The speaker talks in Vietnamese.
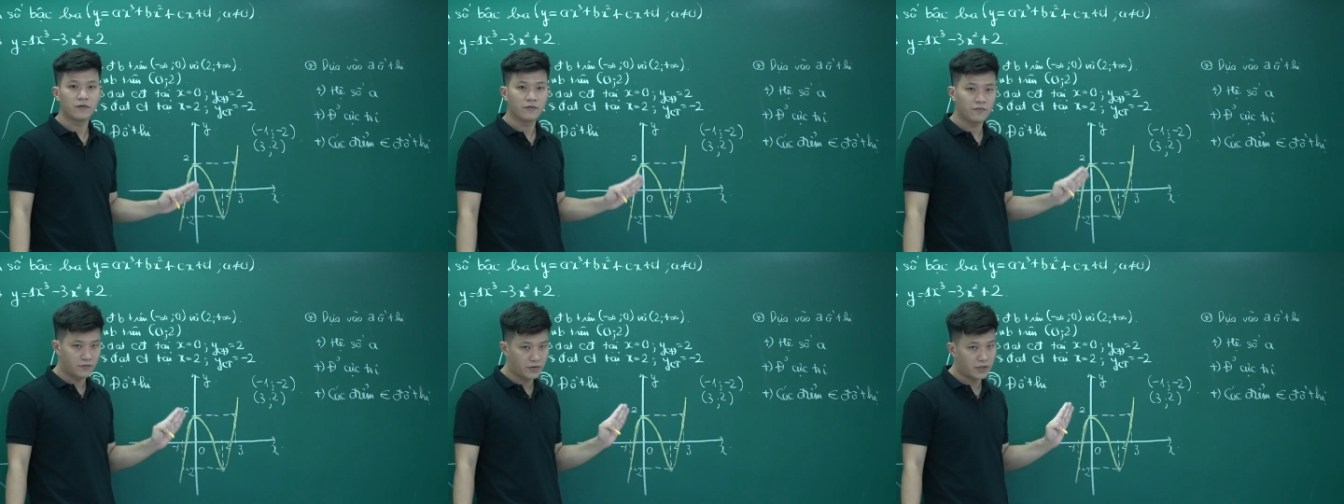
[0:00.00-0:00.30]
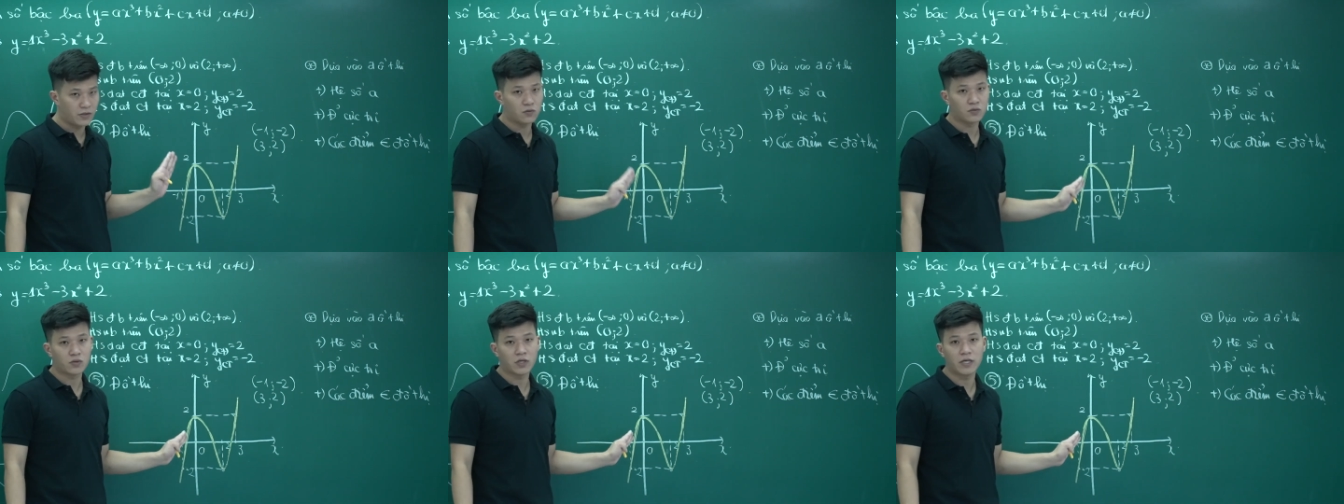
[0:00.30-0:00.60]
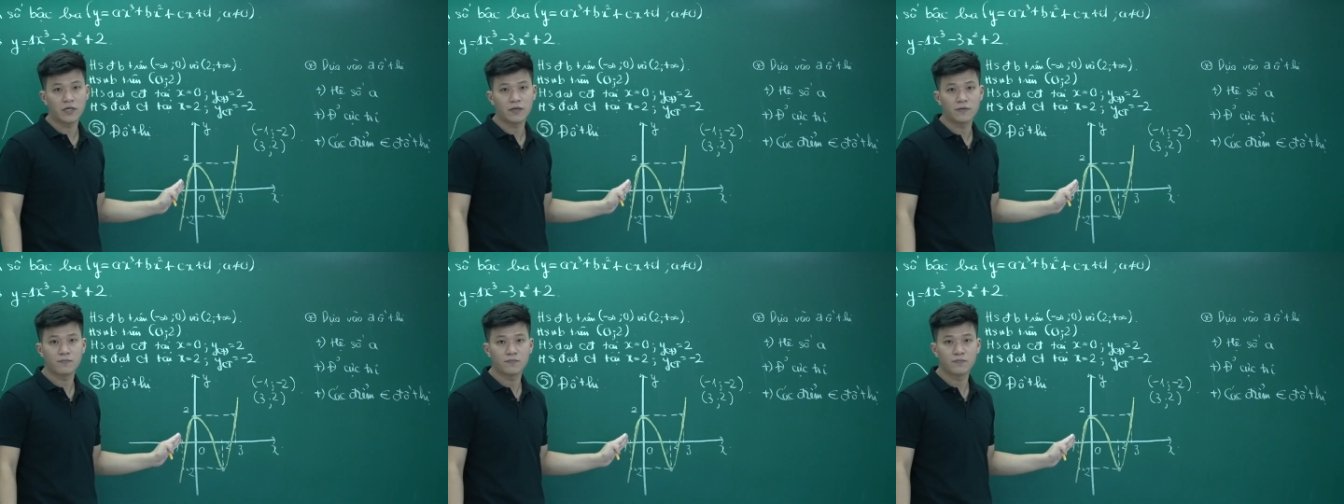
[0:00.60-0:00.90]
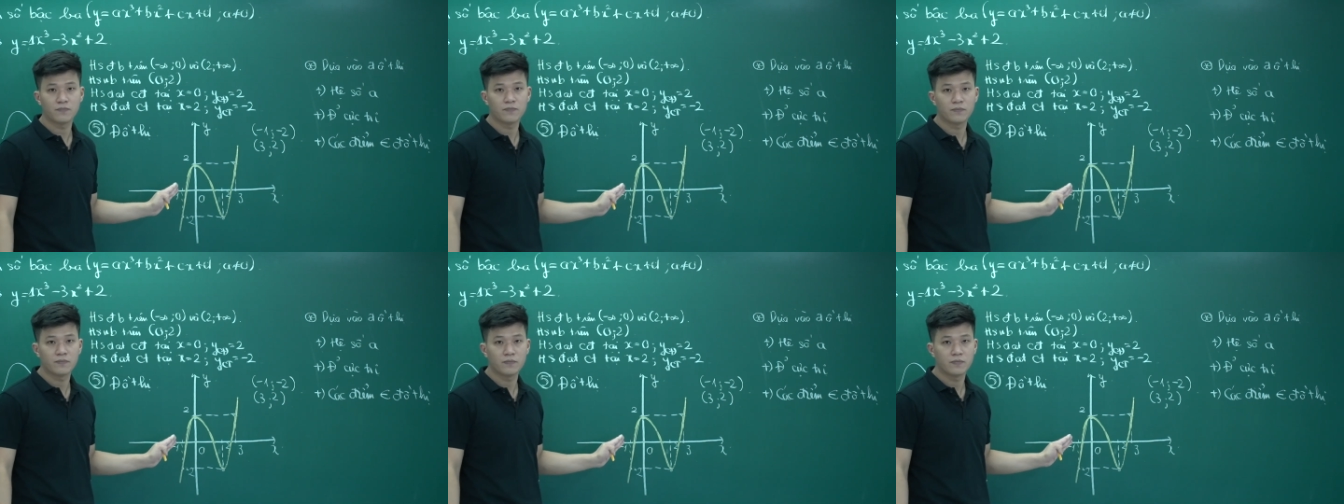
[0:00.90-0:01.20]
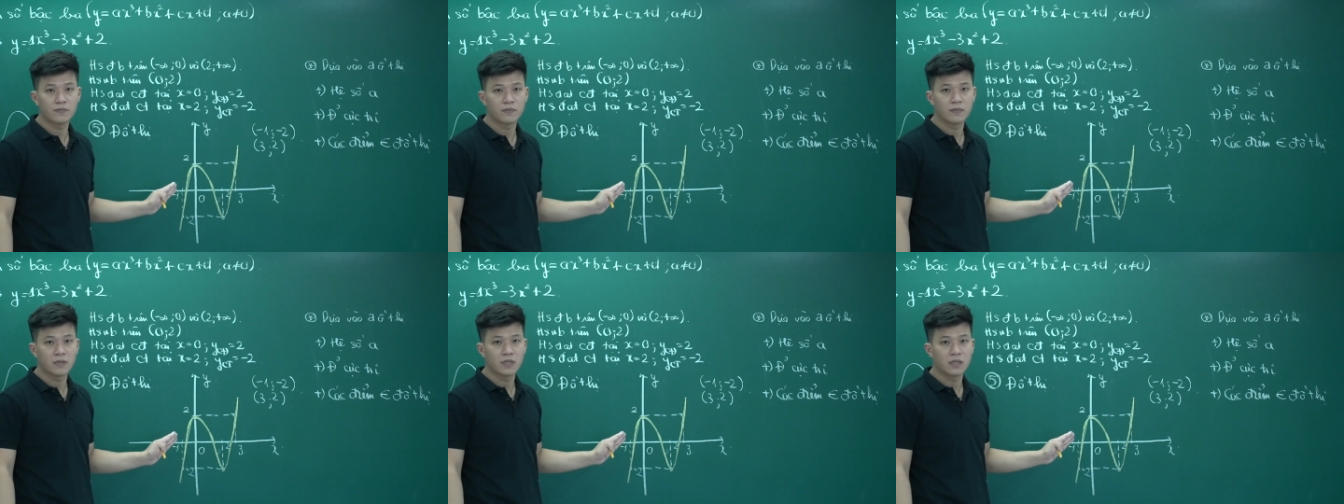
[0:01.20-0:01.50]
về đồ thị.
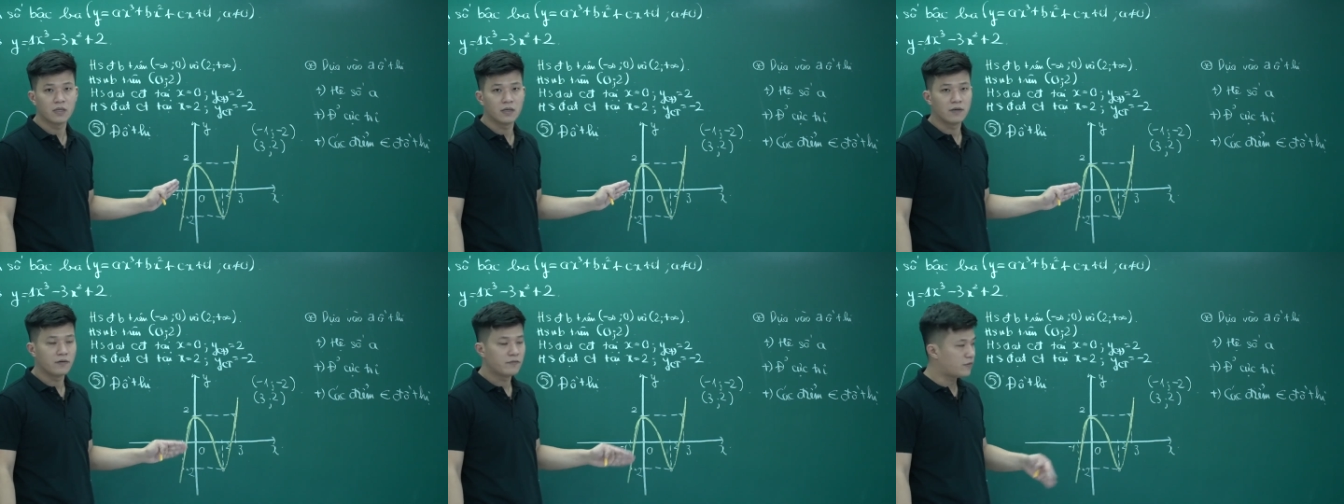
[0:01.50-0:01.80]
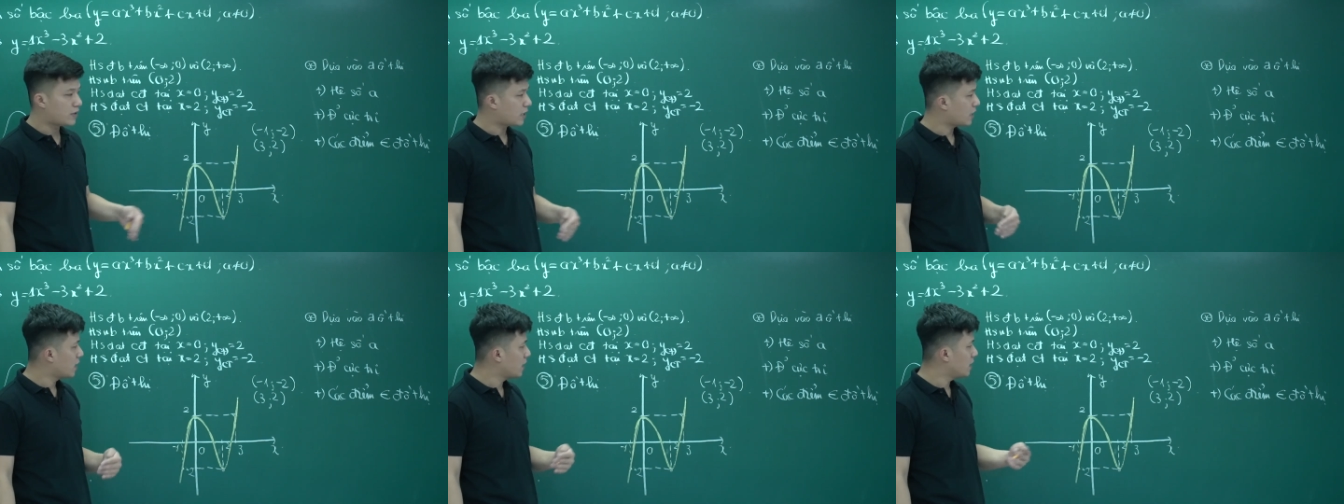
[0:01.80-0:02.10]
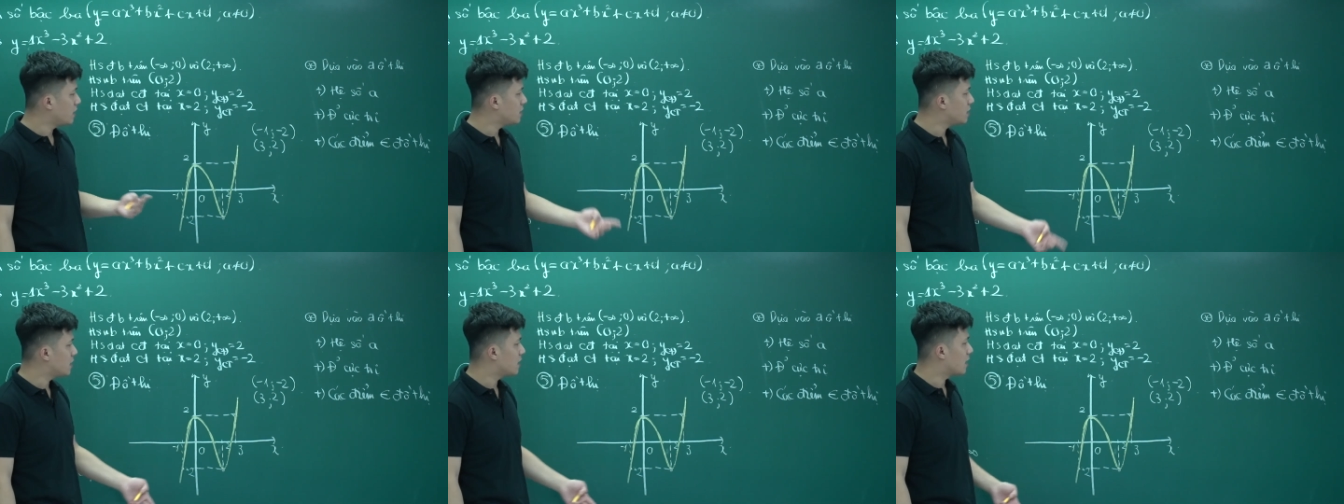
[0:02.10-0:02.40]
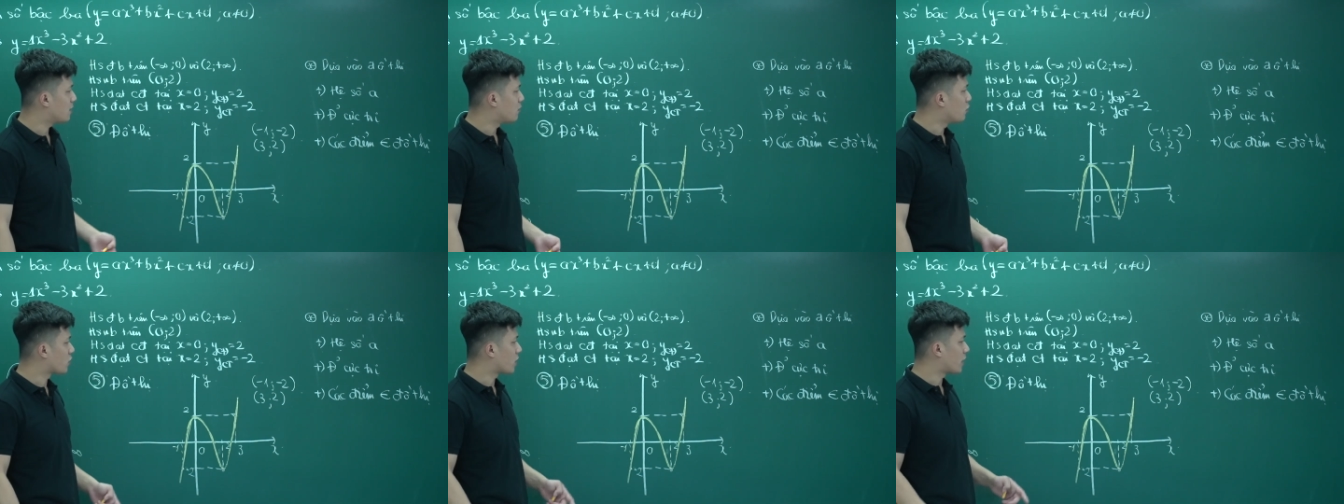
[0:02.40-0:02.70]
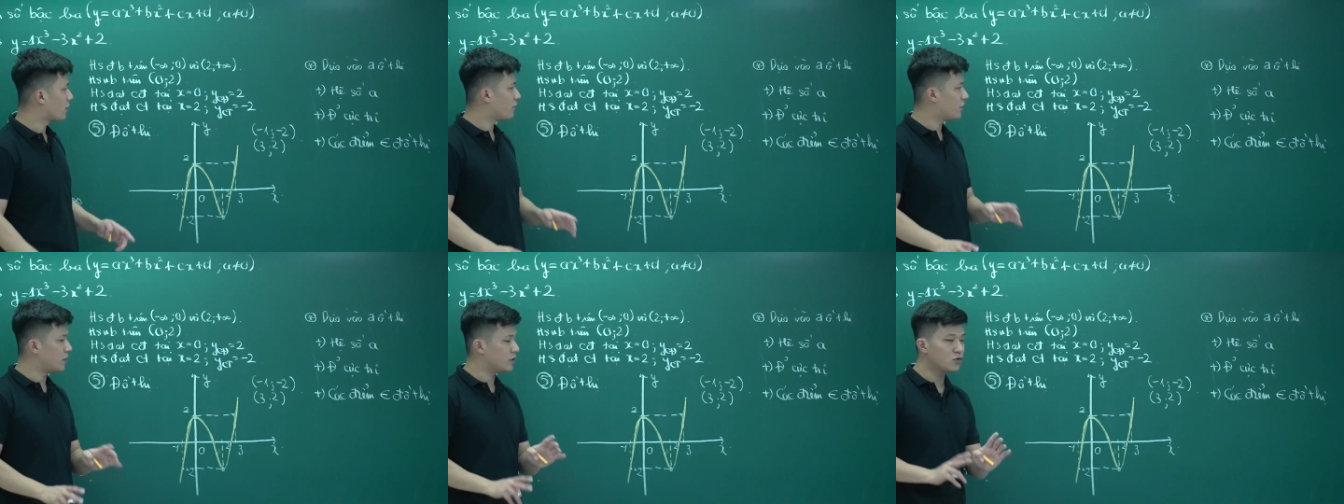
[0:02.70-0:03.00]
Và đây chỉ là một
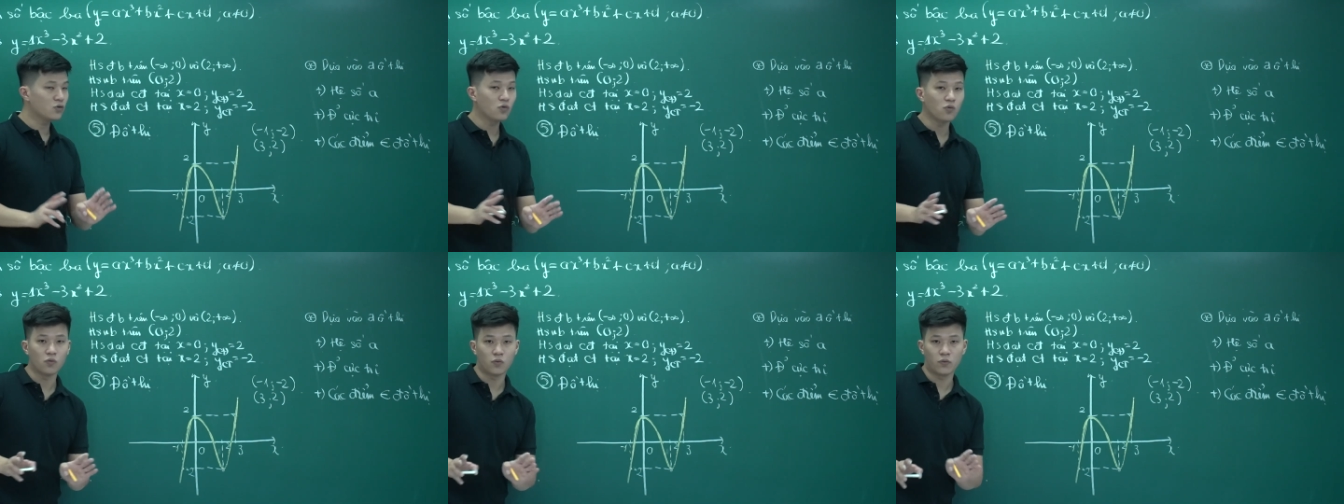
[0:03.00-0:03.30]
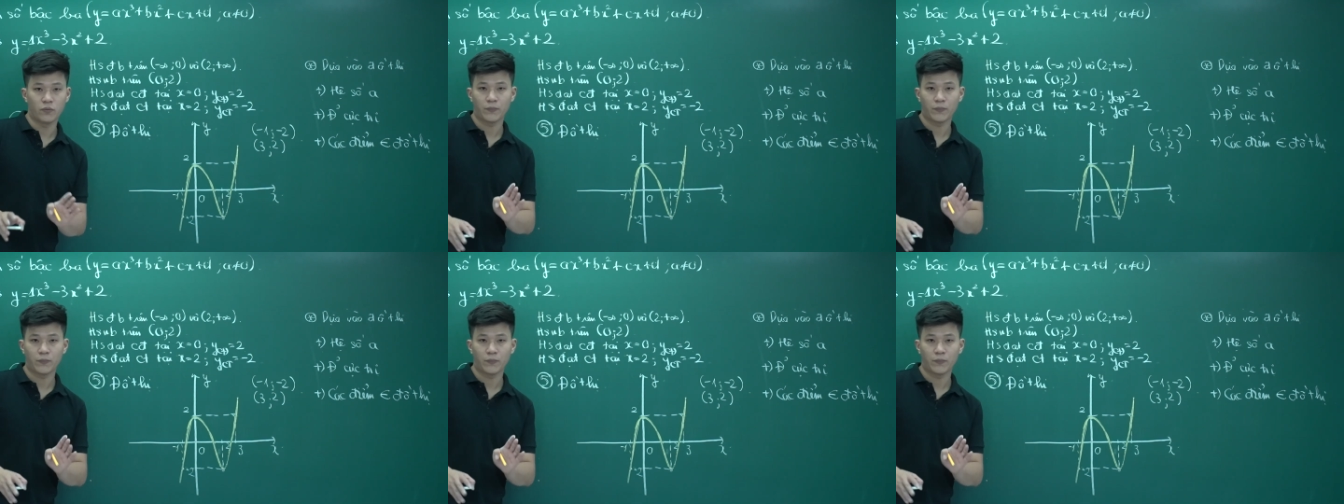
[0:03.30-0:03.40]
cái ví dụ